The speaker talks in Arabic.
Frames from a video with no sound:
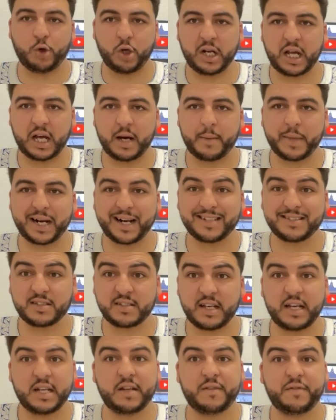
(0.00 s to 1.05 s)
على الخبر
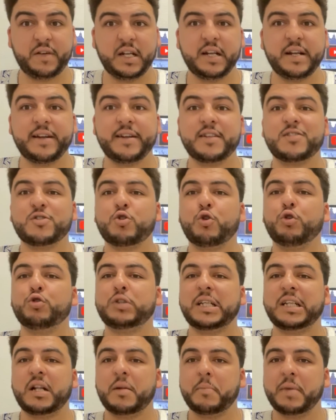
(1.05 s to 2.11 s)
الثاني فعلا ان
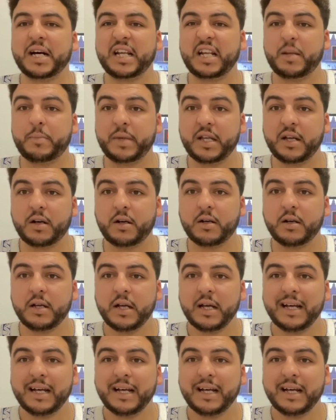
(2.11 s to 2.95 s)
السلطات المغربيه